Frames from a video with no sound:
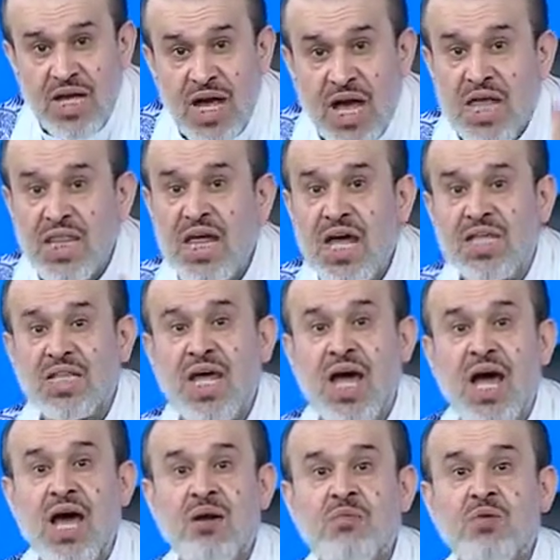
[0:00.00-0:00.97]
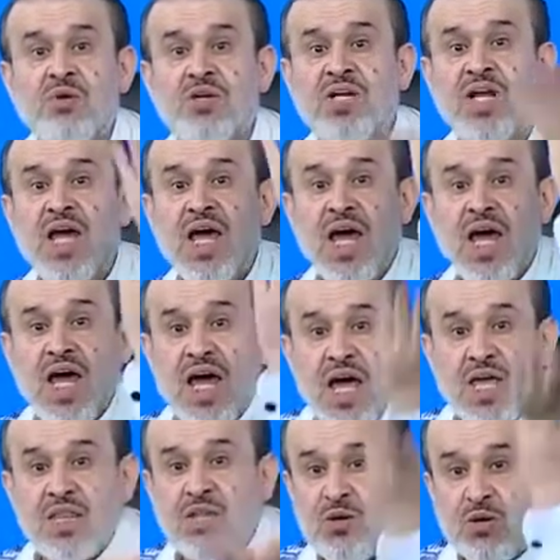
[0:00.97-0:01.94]
هذا طعام
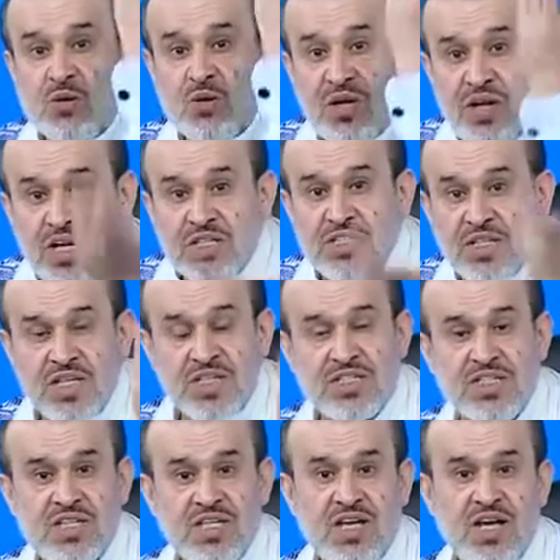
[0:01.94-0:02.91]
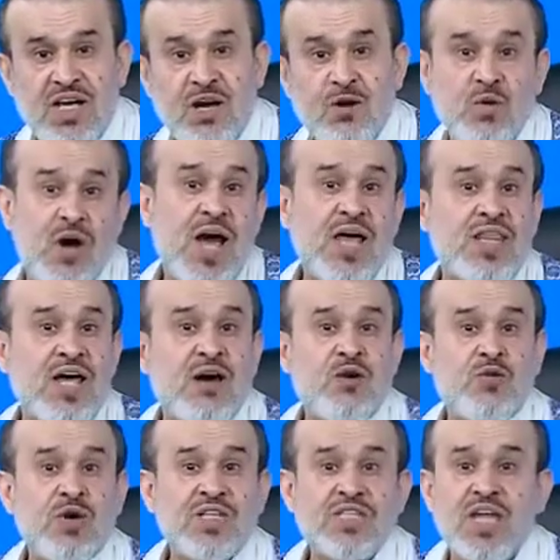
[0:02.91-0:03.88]
قذر نجس وهذا
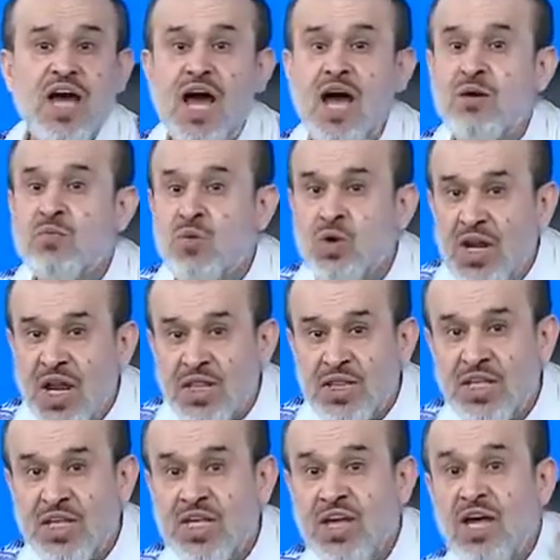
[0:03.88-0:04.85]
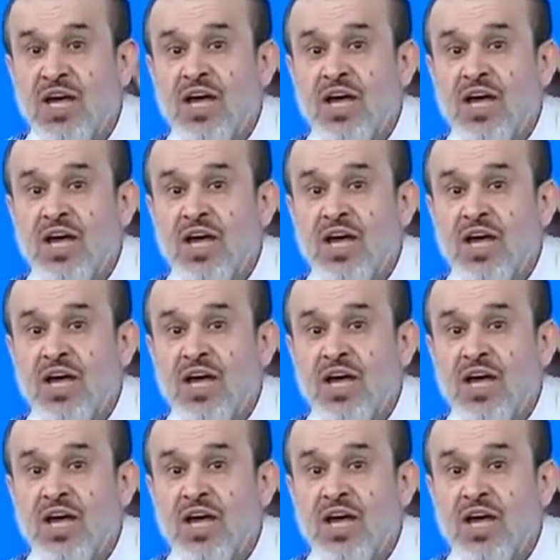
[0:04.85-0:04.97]
هو الطعام الذي